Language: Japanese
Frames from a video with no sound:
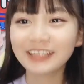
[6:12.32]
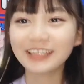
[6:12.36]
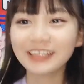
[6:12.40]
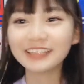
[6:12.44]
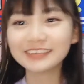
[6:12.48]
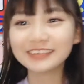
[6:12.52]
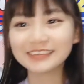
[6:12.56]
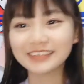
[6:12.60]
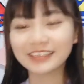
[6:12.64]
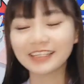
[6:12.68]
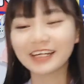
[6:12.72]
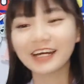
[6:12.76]
な
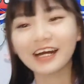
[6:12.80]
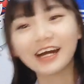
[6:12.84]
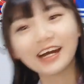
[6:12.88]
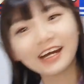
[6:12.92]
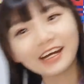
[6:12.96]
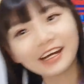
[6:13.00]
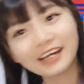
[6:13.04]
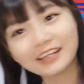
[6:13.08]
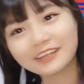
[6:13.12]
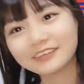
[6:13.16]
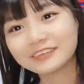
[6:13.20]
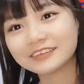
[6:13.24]
ぜか
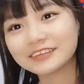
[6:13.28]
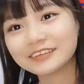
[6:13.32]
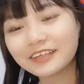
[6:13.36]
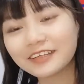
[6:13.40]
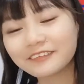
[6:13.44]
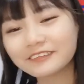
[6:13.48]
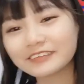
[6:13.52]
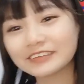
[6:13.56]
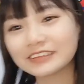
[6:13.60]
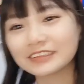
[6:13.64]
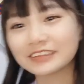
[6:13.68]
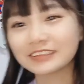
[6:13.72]
あの多
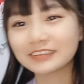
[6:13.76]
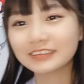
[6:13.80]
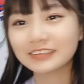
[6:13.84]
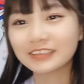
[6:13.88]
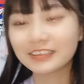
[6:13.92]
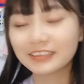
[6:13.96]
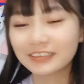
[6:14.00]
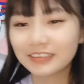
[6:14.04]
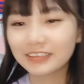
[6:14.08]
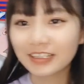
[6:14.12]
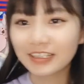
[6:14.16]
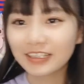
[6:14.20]
分
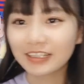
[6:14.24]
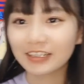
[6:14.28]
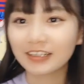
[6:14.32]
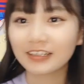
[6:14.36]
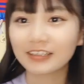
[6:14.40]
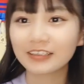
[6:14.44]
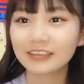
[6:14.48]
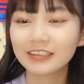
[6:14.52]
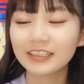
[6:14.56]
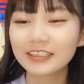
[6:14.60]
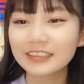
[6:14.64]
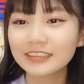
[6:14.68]
なんか
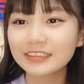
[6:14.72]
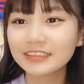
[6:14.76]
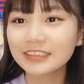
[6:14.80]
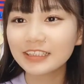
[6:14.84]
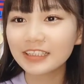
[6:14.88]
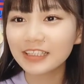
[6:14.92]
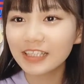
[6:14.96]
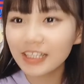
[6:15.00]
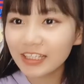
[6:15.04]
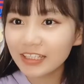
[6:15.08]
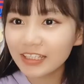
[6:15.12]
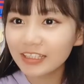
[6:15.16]
私
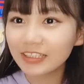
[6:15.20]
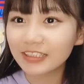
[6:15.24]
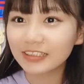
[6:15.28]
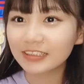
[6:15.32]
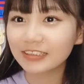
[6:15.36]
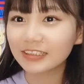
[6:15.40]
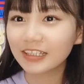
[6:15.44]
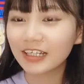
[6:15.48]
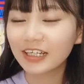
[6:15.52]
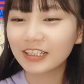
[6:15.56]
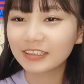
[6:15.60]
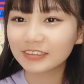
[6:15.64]
じゃない
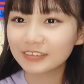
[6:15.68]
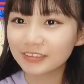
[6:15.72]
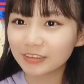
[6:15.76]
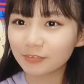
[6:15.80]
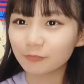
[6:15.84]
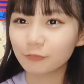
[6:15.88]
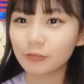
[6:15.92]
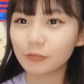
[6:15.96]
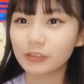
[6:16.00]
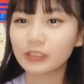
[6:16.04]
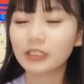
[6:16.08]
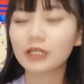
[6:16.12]
はんちゃ
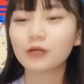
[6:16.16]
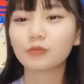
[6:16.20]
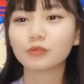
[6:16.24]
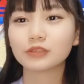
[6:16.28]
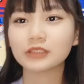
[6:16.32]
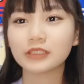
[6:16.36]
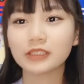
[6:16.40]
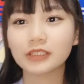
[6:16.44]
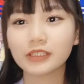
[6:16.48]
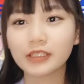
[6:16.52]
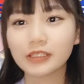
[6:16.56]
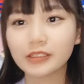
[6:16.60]
んもいるかも
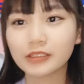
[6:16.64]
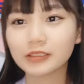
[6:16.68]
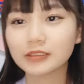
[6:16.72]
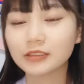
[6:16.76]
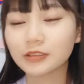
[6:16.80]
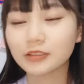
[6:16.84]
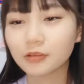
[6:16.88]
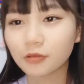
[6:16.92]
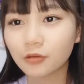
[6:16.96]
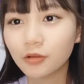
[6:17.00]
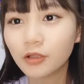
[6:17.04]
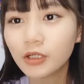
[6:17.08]
しれないんです
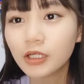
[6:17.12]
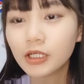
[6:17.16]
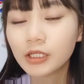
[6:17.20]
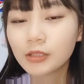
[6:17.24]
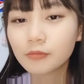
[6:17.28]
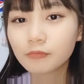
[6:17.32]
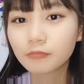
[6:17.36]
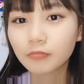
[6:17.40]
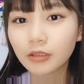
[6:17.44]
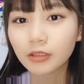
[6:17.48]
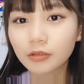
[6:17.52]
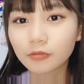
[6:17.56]
けど
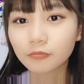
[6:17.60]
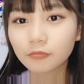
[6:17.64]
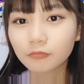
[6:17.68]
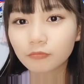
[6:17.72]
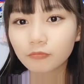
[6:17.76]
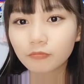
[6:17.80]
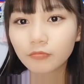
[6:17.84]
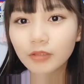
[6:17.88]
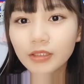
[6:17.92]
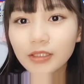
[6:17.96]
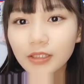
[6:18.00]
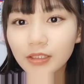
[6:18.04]
あの
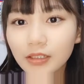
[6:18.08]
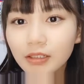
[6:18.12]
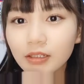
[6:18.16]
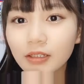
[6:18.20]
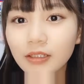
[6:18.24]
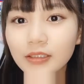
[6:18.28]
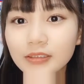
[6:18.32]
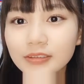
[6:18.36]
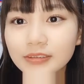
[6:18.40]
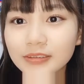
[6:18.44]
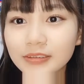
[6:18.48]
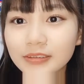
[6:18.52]
まだ
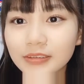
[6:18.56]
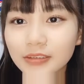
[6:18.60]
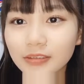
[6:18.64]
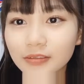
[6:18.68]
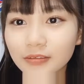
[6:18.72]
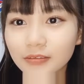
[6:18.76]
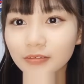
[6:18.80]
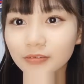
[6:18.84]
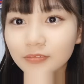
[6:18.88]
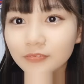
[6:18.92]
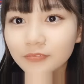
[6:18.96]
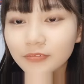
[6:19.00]
はんちゃ
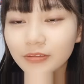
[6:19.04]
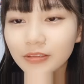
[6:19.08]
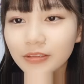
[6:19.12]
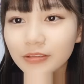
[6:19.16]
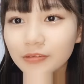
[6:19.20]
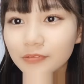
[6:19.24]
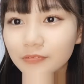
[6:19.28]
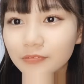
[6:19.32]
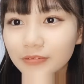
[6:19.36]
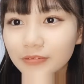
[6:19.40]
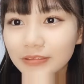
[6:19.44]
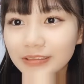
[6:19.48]
んが
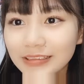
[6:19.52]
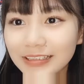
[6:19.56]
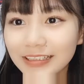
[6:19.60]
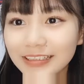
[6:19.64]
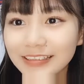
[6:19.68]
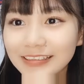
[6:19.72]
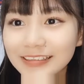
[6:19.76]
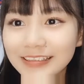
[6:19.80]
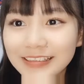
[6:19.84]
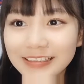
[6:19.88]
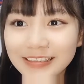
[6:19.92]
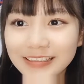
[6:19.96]
トレンドになっ
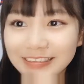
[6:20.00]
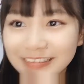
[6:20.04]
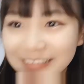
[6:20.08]
てい